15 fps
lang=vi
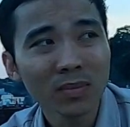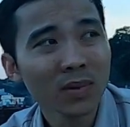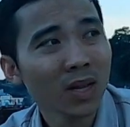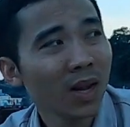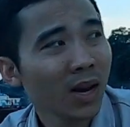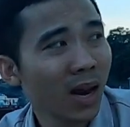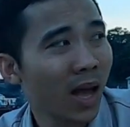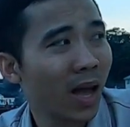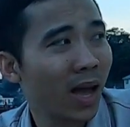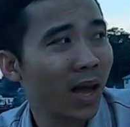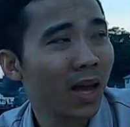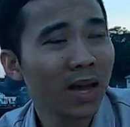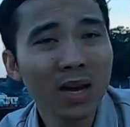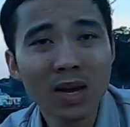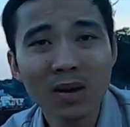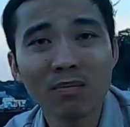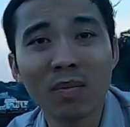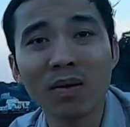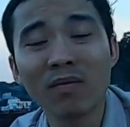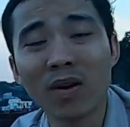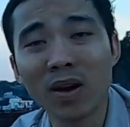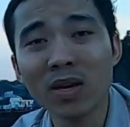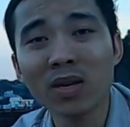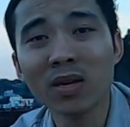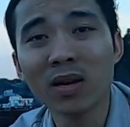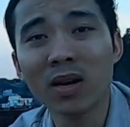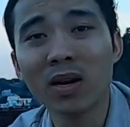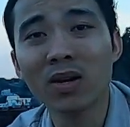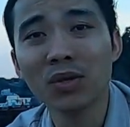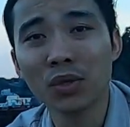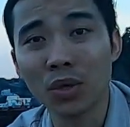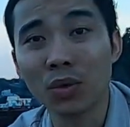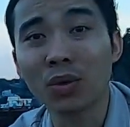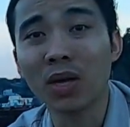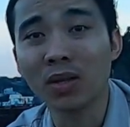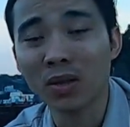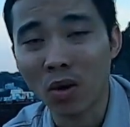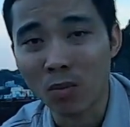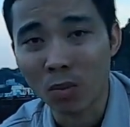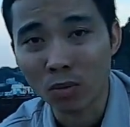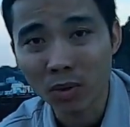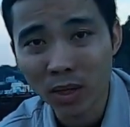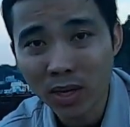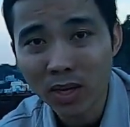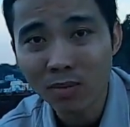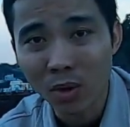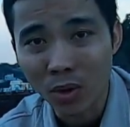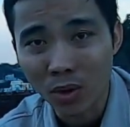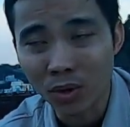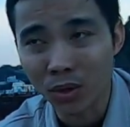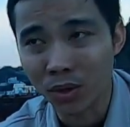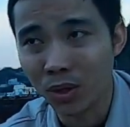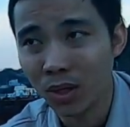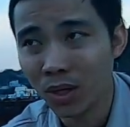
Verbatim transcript: nên là mình phải ờ, chịu thiệt thòi một tí á mọi người